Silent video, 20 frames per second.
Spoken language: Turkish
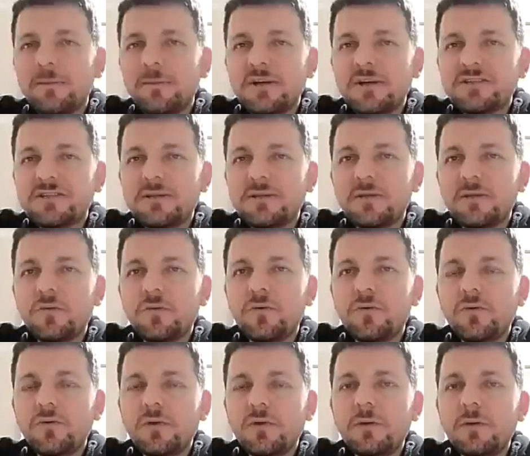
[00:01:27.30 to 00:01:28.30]

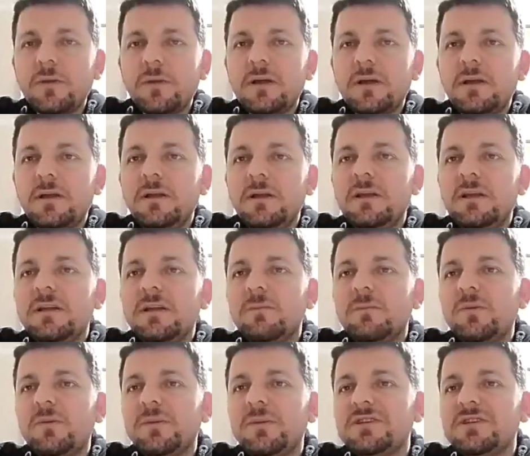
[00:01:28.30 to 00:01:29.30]
ortada başladı oyun ama
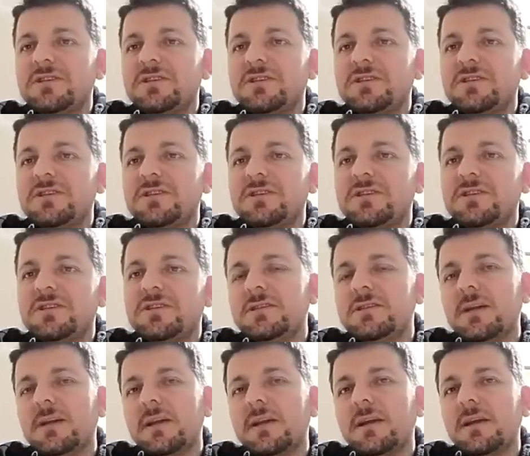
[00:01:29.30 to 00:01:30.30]
25.
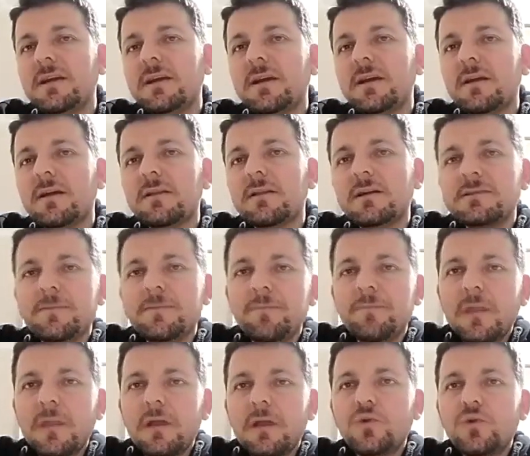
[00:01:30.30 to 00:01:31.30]
dakikaya kadar
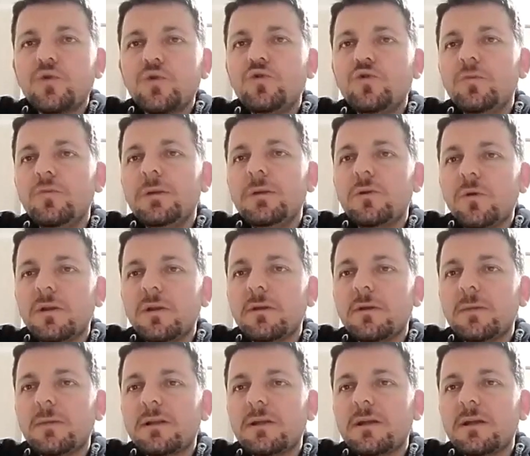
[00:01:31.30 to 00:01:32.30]
kötü bile
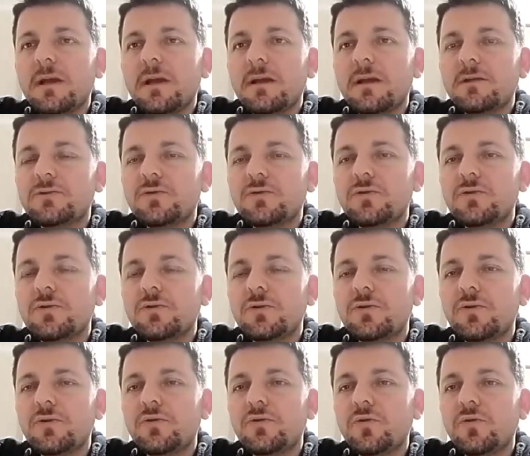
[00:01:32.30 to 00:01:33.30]
oynamadık. Yani çünkü
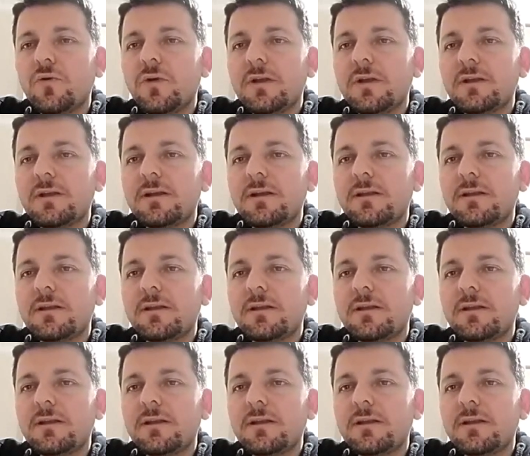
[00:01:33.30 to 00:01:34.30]
kötü oynadık
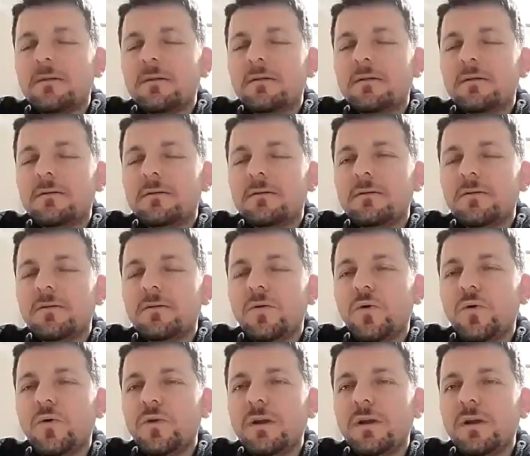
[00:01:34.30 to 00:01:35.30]
dediğinizde
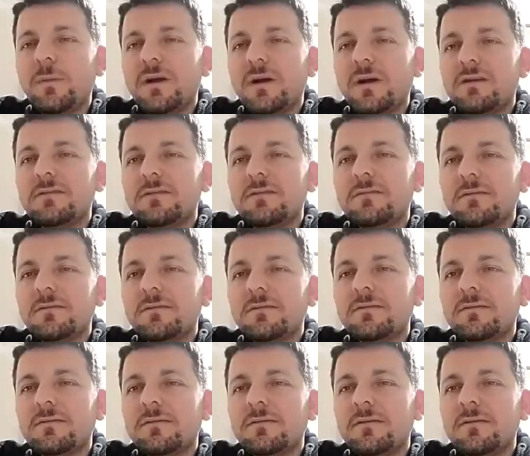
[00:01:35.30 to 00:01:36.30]
e,
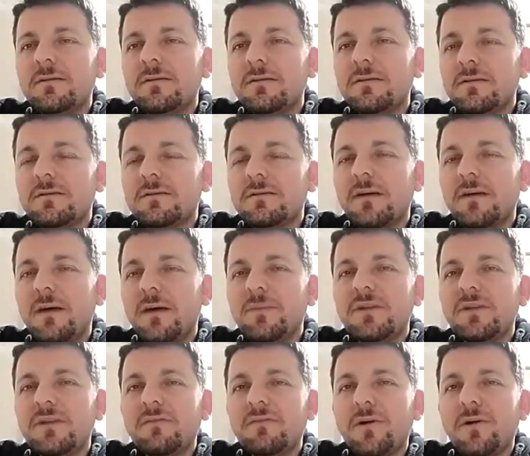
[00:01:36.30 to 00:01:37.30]
oynamak e,
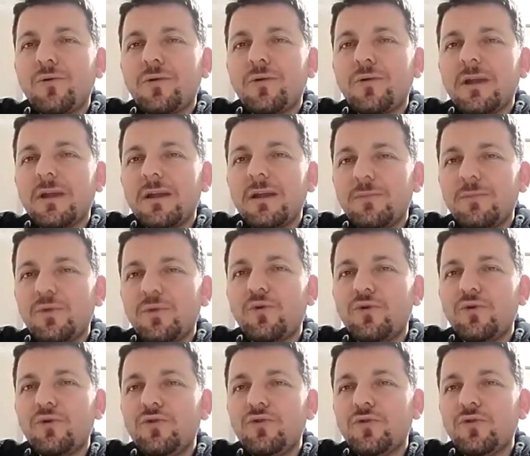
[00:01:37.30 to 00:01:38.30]
tabiri var orada.
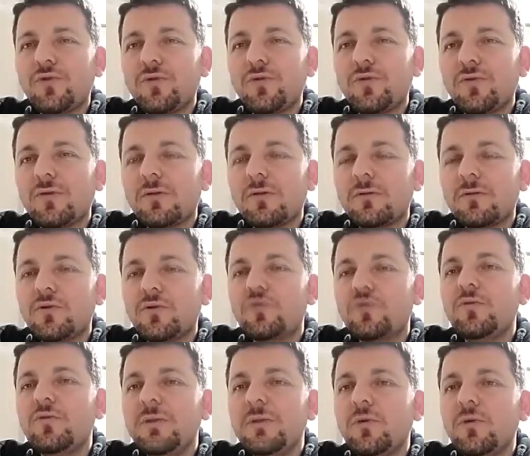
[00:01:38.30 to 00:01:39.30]
Yani bir oynuyorsunuz.
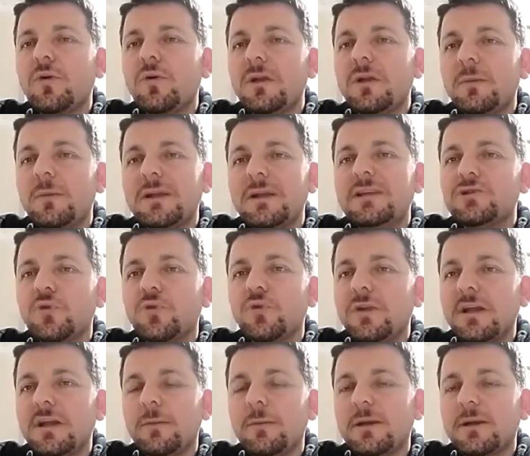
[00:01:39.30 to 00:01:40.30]
Kötü bile oynamadık. Hiç
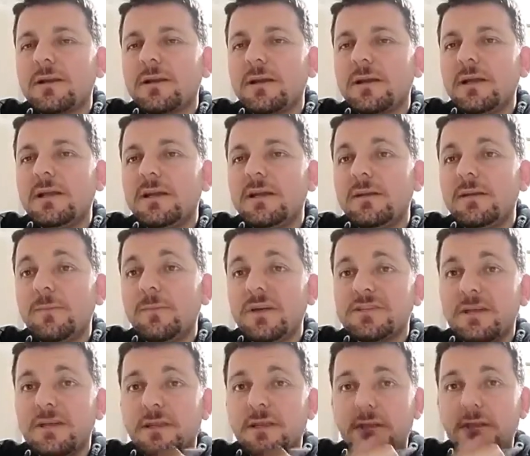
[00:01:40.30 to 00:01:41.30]
oynayamadık ilk
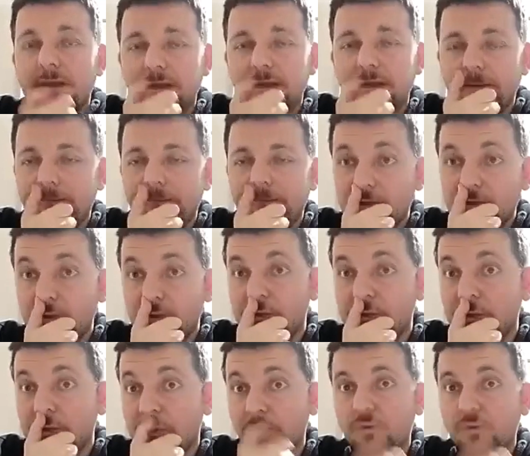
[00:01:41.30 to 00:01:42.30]
25 dakika.
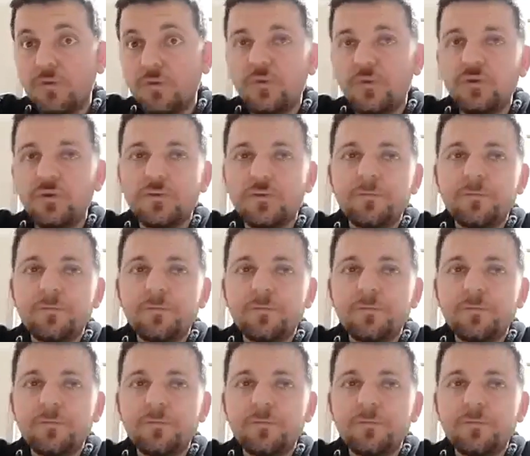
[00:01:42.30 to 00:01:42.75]
Çok çok kötüydük.